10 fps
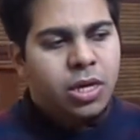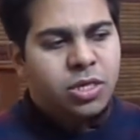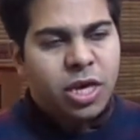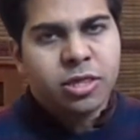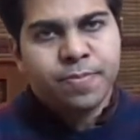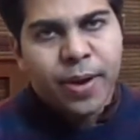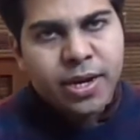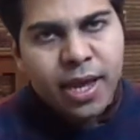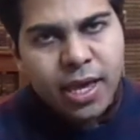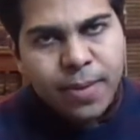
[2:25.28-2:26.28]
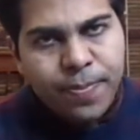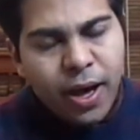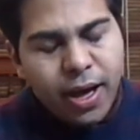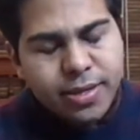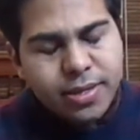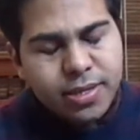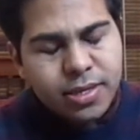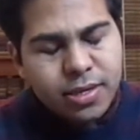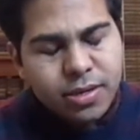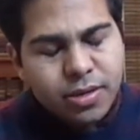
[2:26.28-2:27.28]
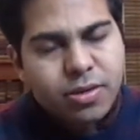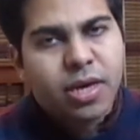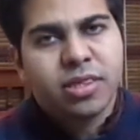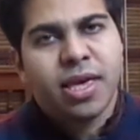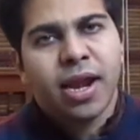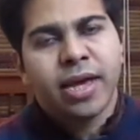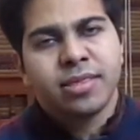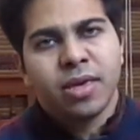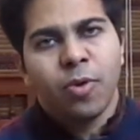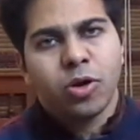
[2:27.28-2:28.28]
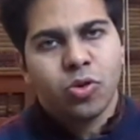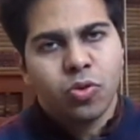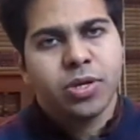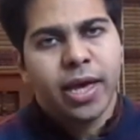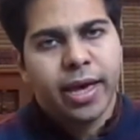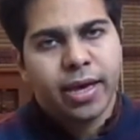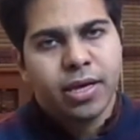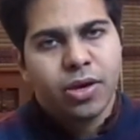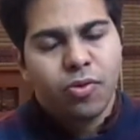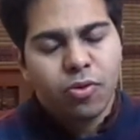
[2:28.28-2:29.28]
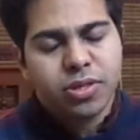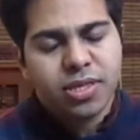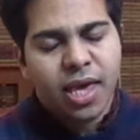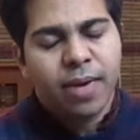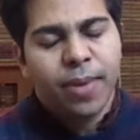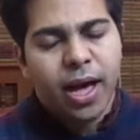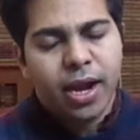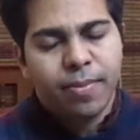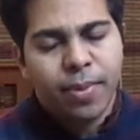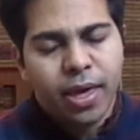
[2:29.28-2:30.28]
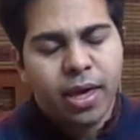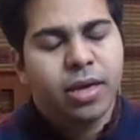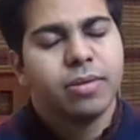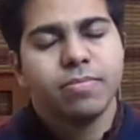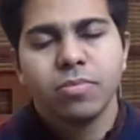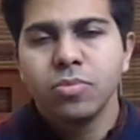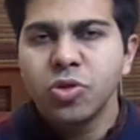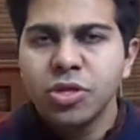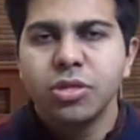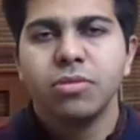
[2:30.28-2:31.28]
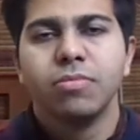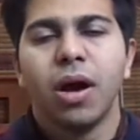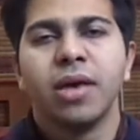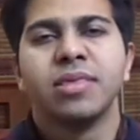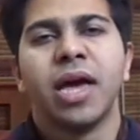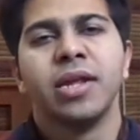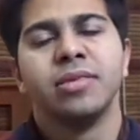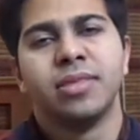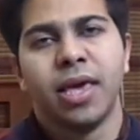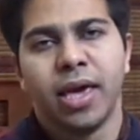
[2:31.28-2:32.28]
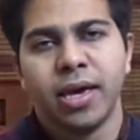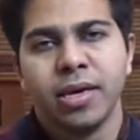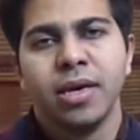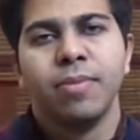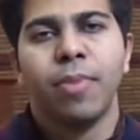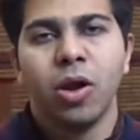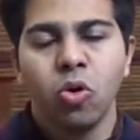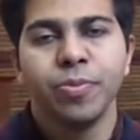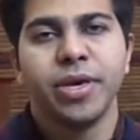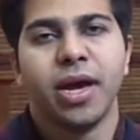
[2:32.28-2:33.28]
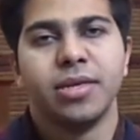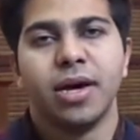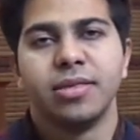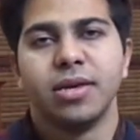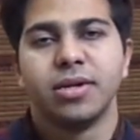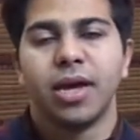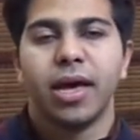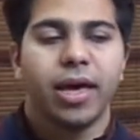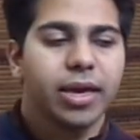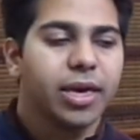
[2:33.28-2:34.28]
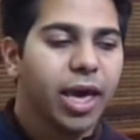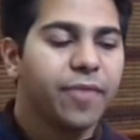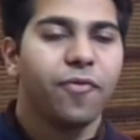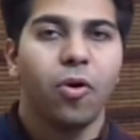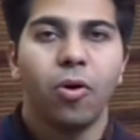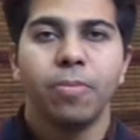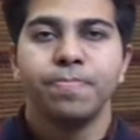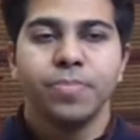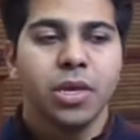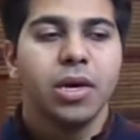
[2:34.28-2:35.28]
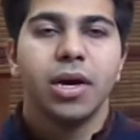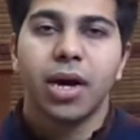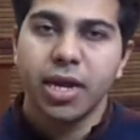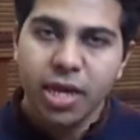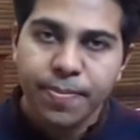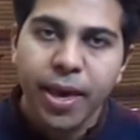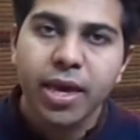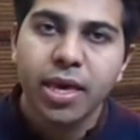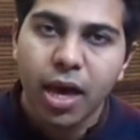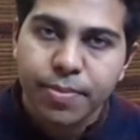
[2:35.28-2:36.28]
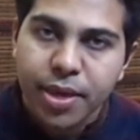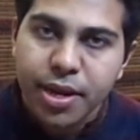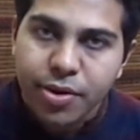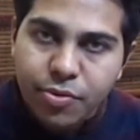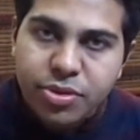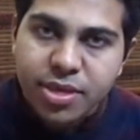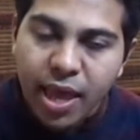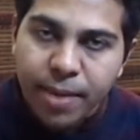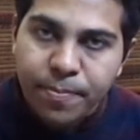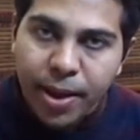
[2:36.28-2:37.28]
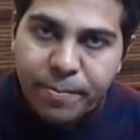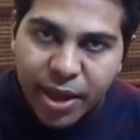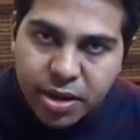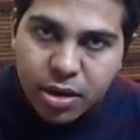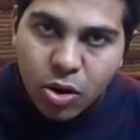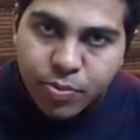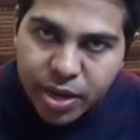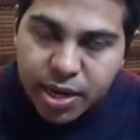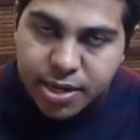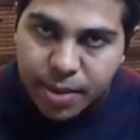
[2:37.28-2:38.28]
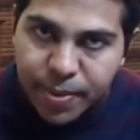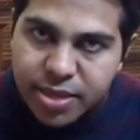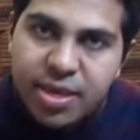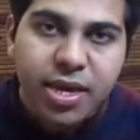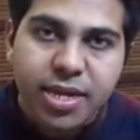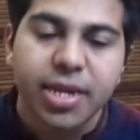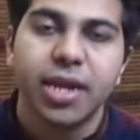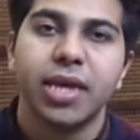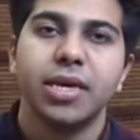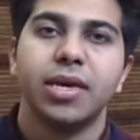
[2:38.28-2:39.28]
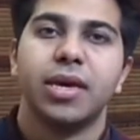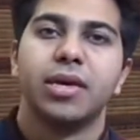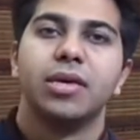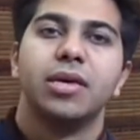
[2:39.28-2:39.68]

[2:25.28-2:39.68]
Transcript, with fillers: जिस बंदे के पास ये सी एन आई सी मौजूद है उसके बारे में आसानी से मालूम किया जा सकता है कि वो गरीब है कि अमीर है उसके बैंक अकाउंट में कितने पैसे कितने नहीं हैं